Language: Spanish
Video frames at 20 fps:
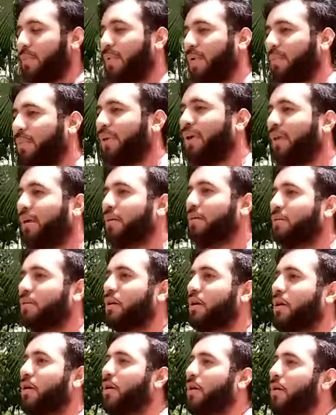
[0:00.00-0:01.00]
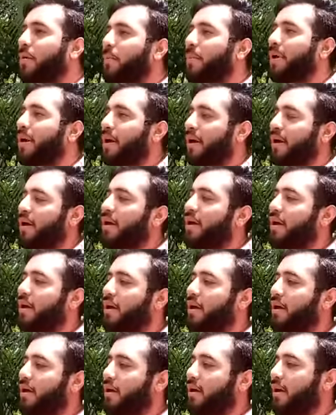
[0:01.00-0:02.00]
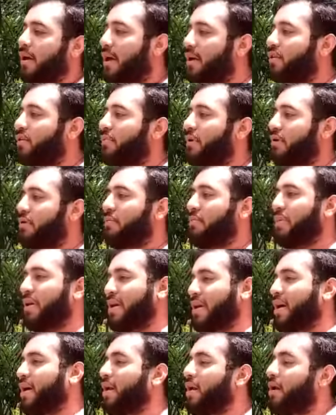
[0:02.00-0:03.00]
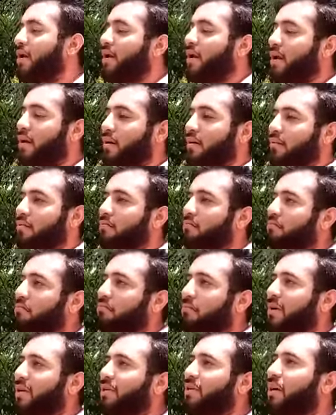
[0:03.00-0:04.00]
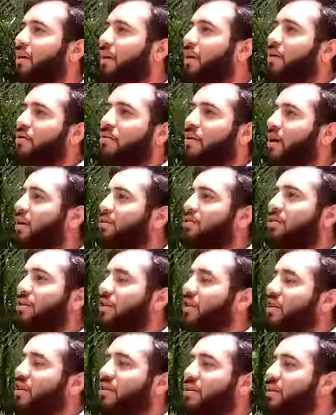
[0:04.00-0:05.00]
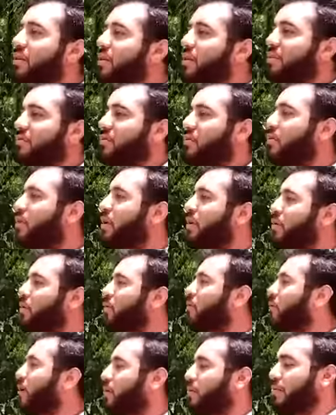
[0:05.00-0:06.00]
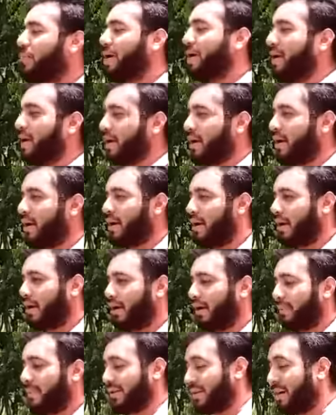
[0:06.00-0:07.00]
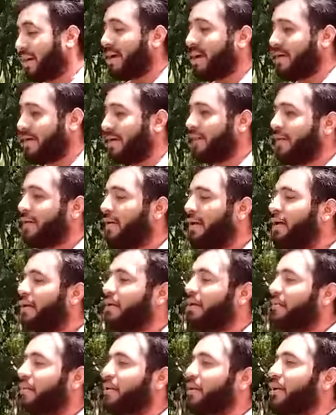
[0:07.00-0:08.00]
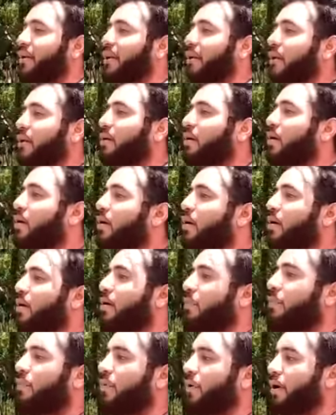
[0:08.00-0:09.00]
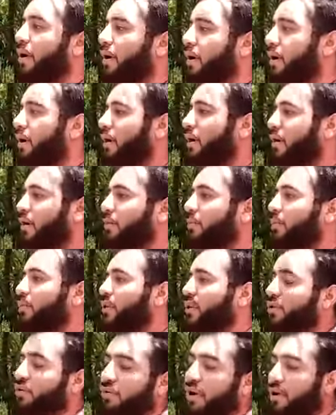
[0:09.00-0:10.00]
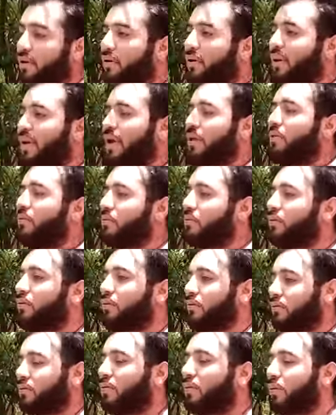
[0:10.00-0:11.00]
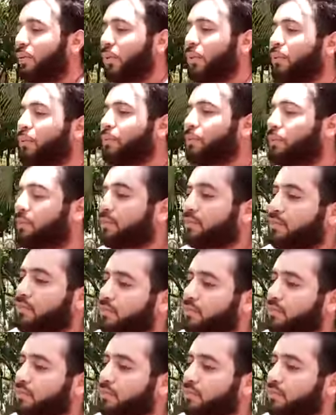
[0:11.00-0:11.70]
imprimidas para que ellos me acompañaran el, más tardar en un lapso de tres días o cuatro, me acompañaran a que me hicieran la venta válida más que nada, porque pues, es un error de ellos, no, no de uno.